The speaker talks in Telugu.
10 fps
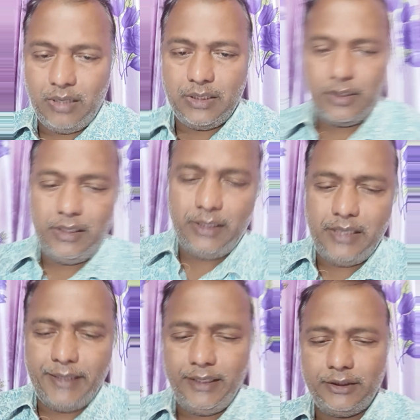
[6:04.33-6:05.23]
రాజుకి
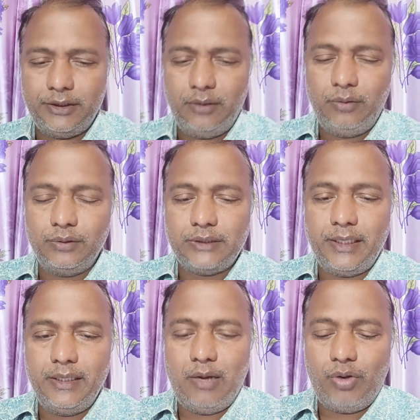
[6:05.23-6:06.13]
డైరెక్షన్లో
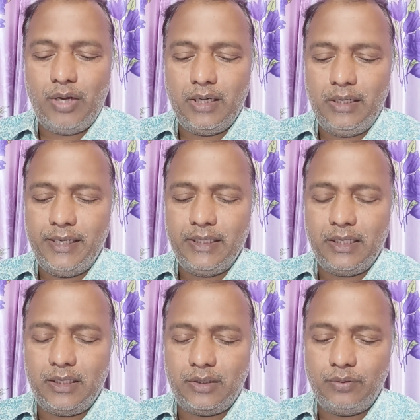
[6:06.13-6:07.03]
సరైన అవగాహన
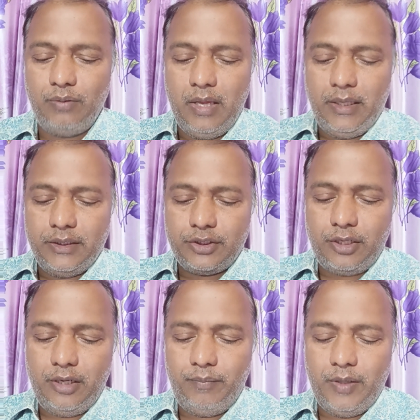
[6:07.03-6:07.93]
లేదన్నట్టు
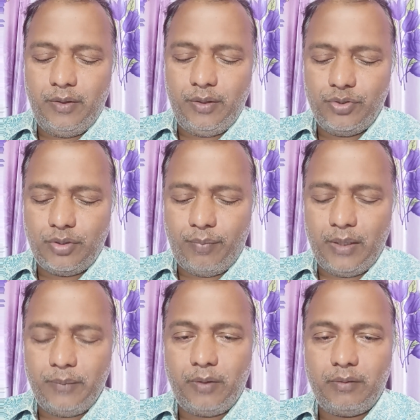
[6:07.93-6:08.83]
స్క్రీన్ ప్లేలో ఇంకొంచెం
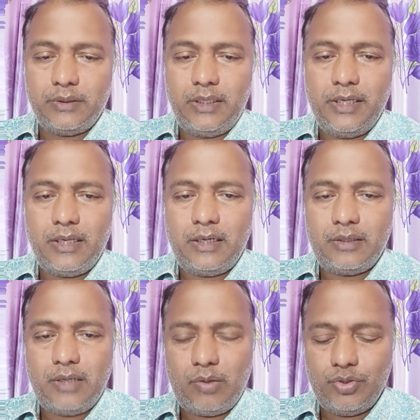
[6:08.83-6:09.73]
పరిపక్వత
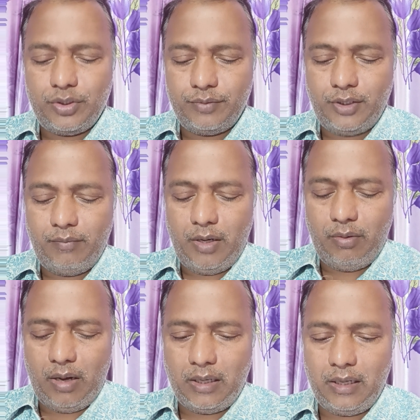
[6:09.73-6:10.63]
లేదన్నట్టుగా కొంచెం సినిమాలో
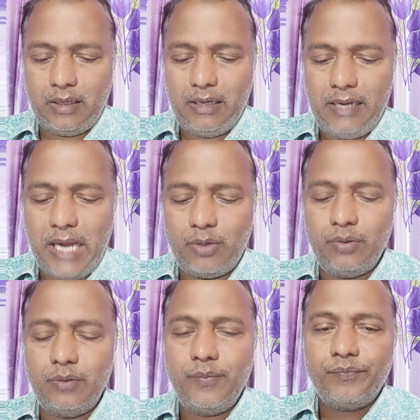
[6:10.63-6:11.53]
అక్కడక్కడ
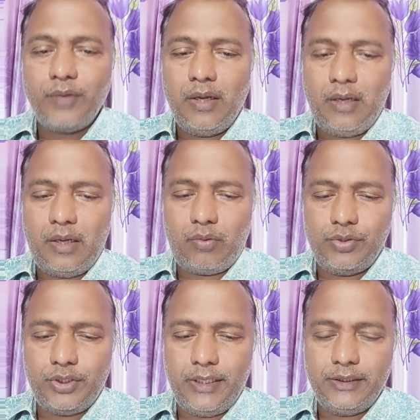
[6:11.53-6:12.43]
ల్యాగ్లు
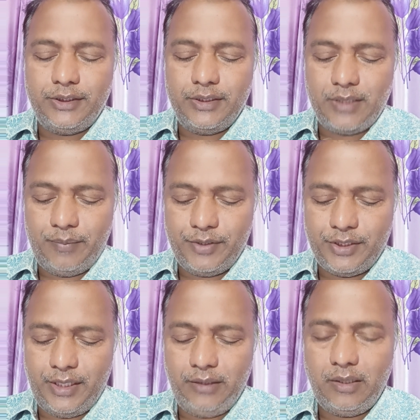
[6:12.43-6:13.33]
కొంచెం లెంతి సీన్స్
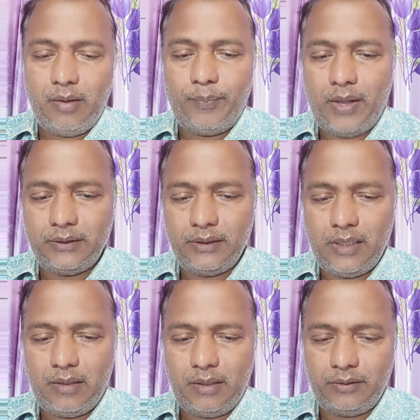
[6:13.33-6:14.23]
అనిపించాయి ఎంత పాత
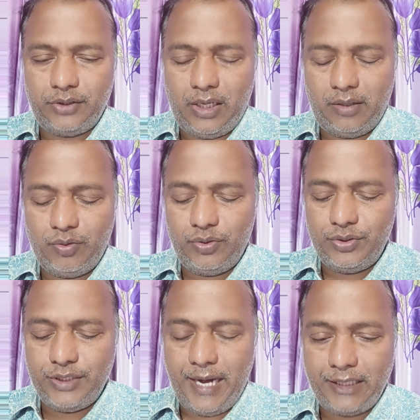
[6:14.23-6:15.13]
అంటే చాలా రోజుల
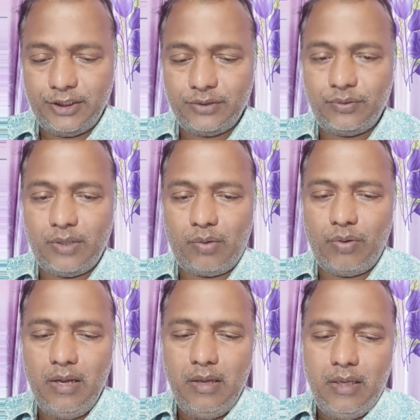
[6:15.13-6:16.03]
నుంచి యాక్ట్ చేస్తున్నా
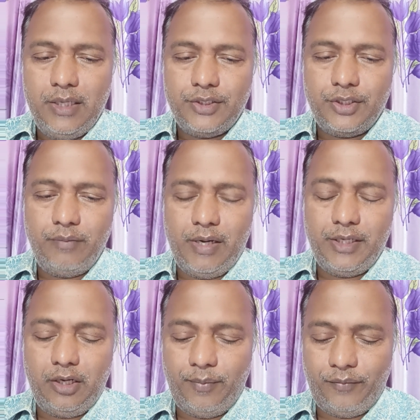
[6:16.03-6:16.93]
కూడా సినిమాని
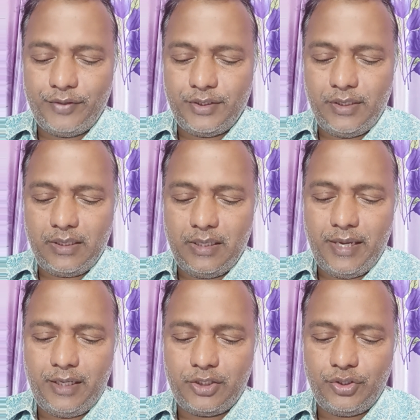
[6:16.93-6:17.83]
ఇంకా ప్రొఫెషనల్గా
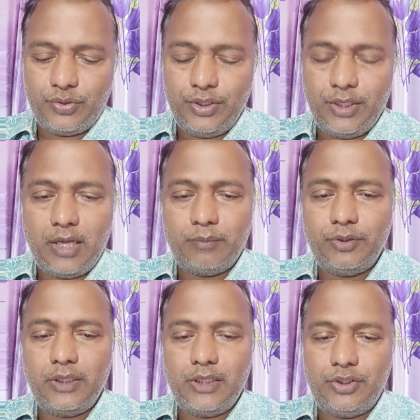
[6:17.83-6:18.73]
డైరెక్ట్ చేయొచ్చు ఇంకా
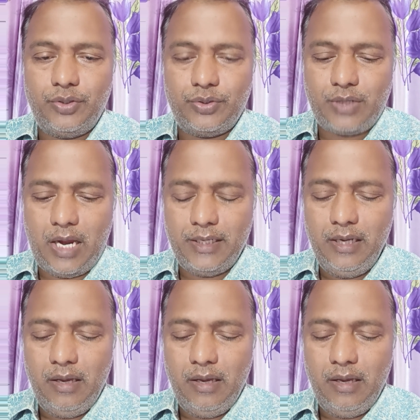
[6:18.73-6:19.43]
అద్భుతంగా తీయొచ్చు కానీ